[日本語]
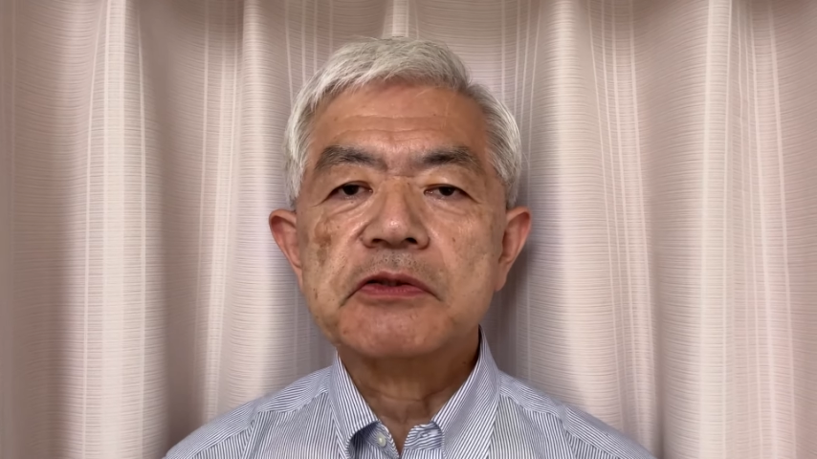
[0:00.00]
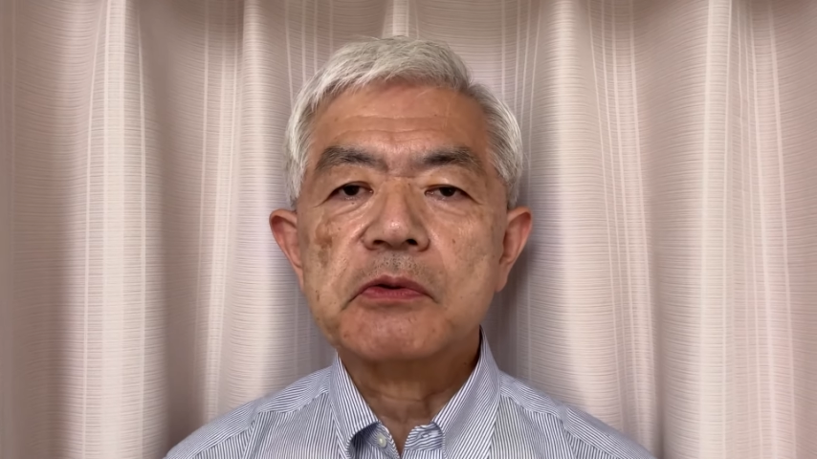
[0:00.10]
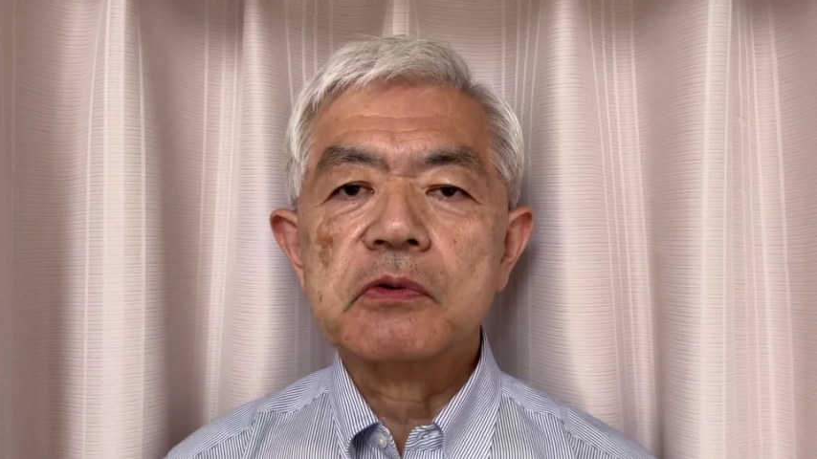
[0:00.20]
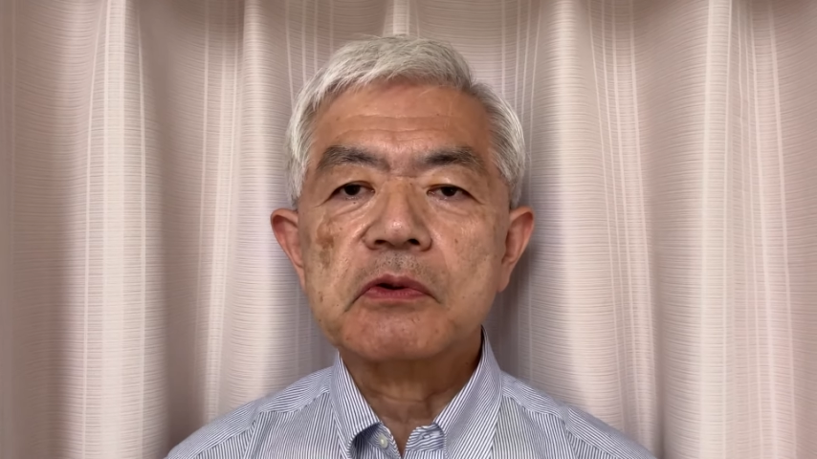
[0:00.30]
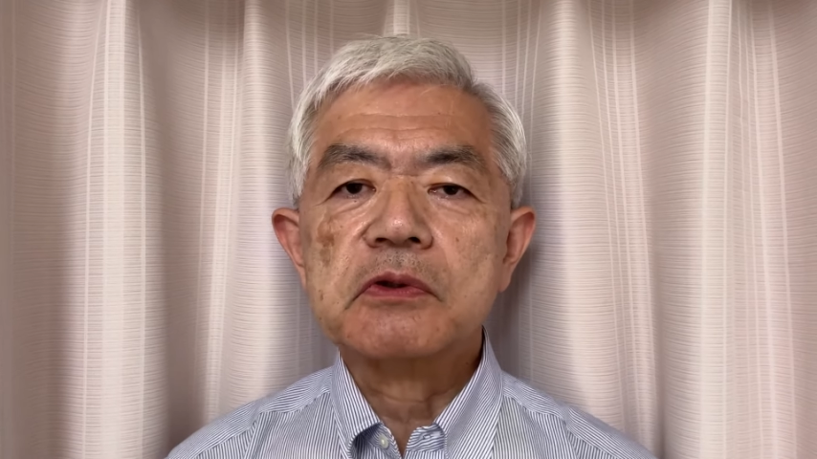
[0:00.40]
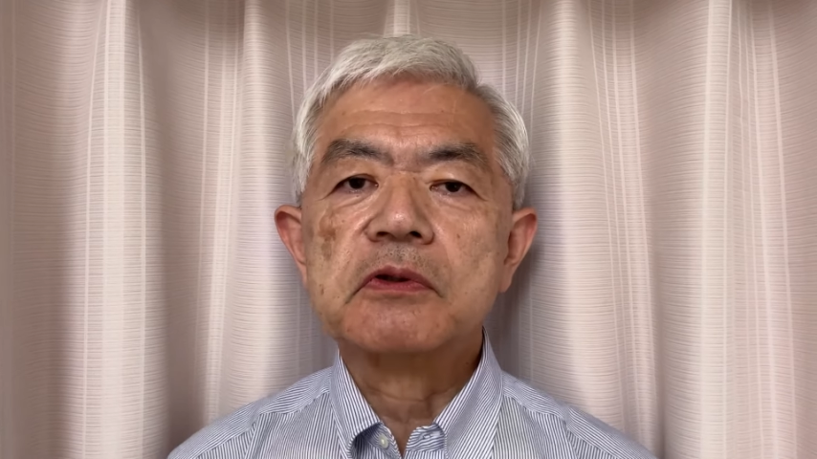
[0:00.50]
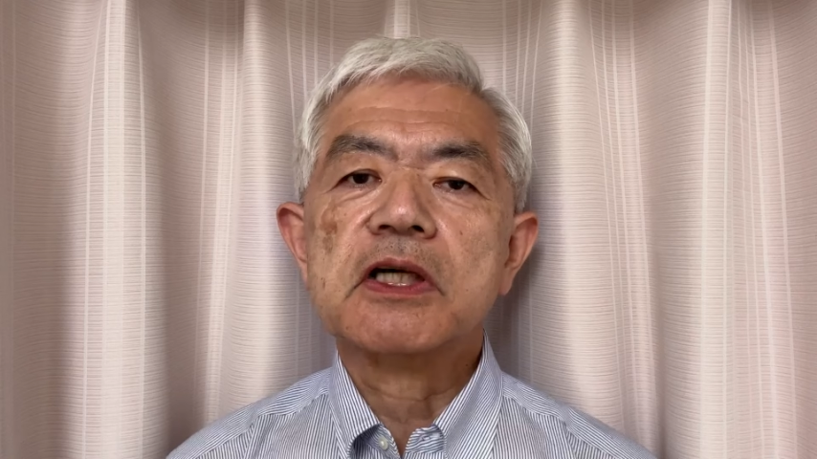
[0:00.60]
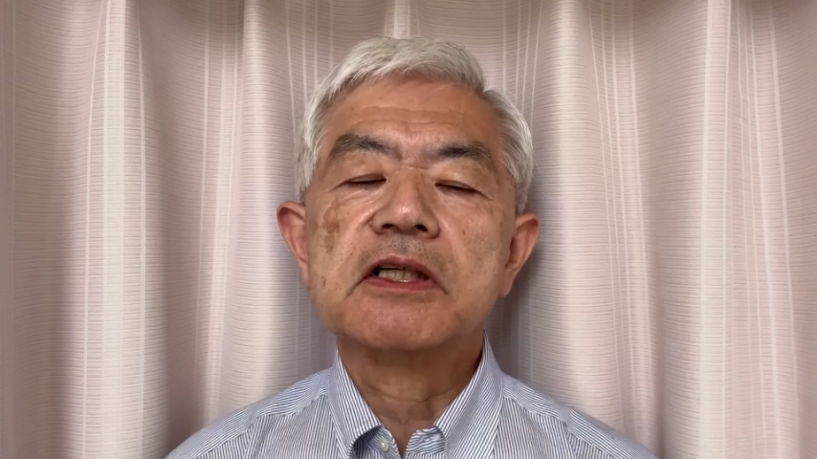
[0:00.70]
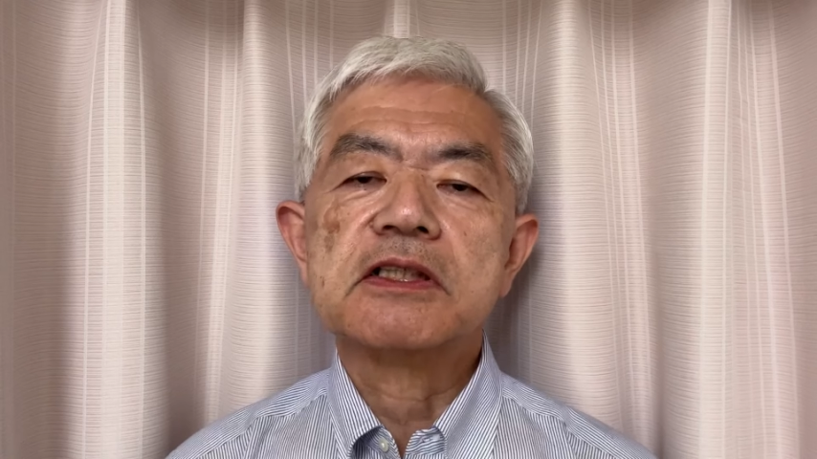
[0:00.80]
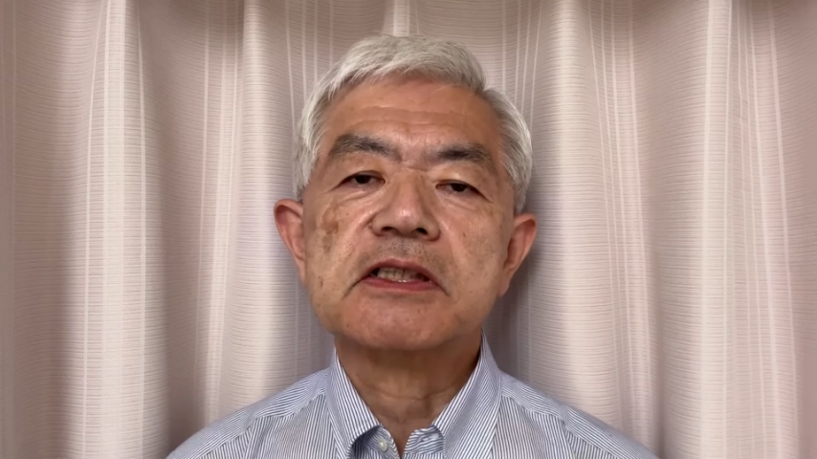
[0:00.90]
ちょこっと
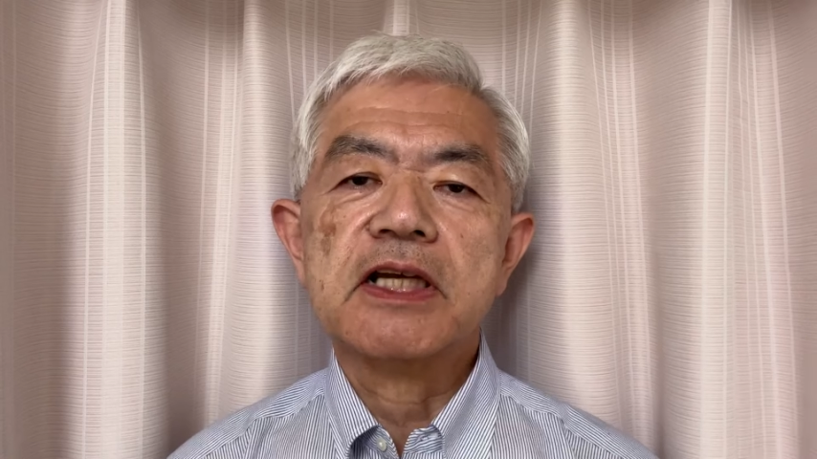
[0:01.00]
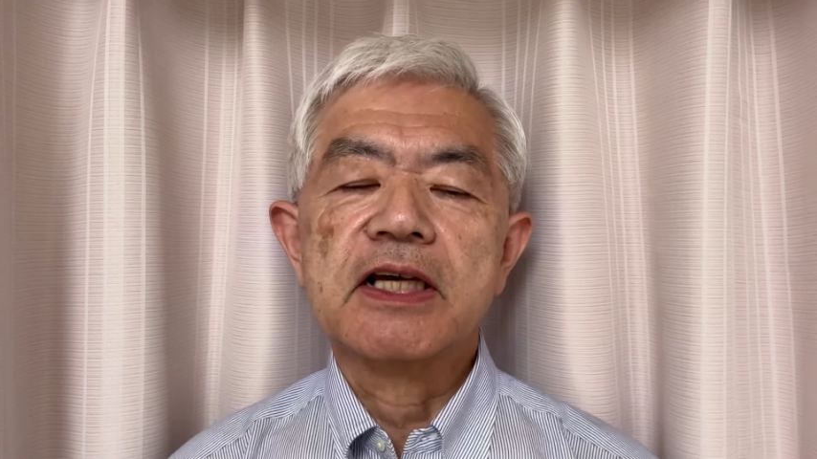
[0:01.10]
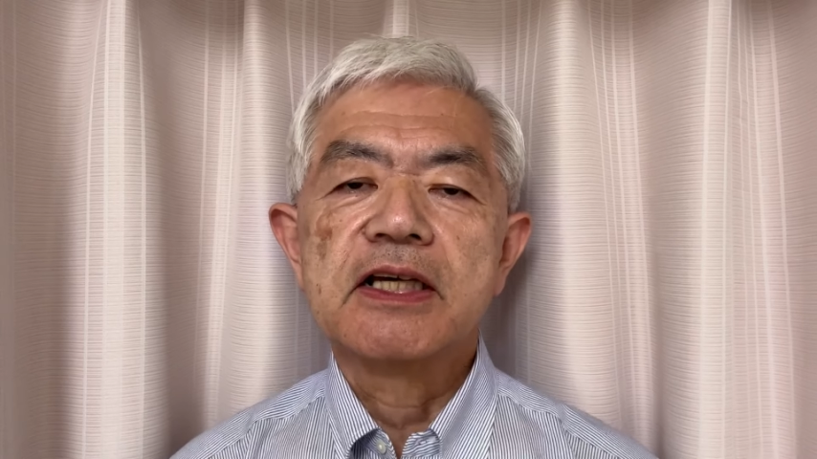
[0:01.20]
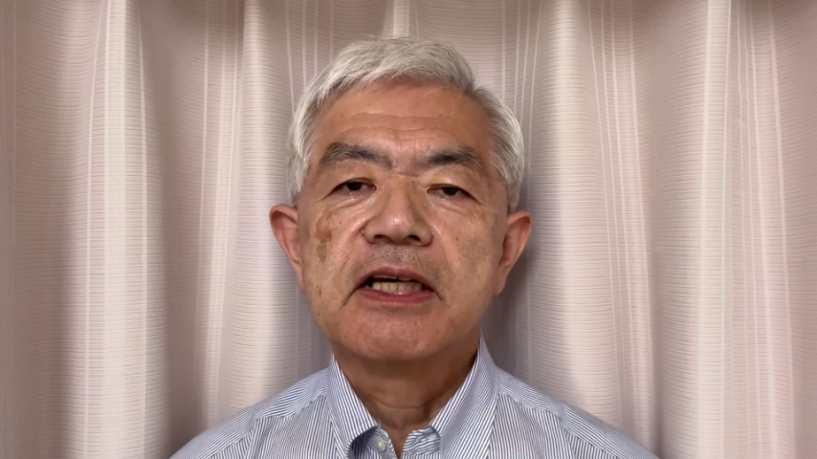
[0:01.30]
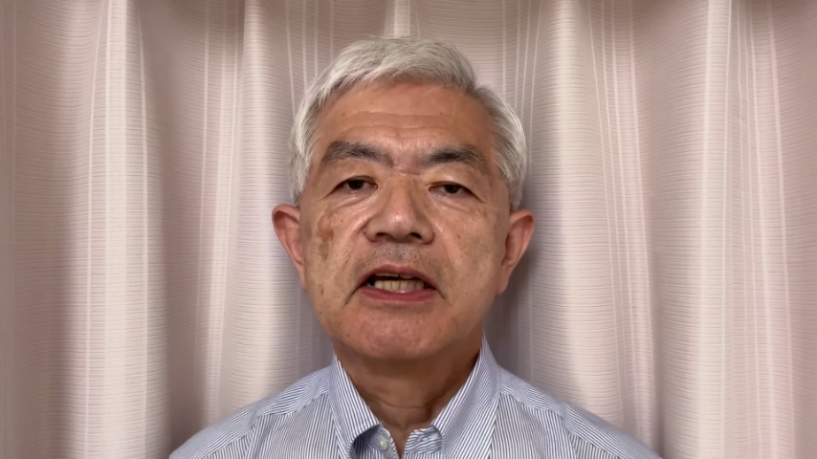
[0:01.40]
だけですね、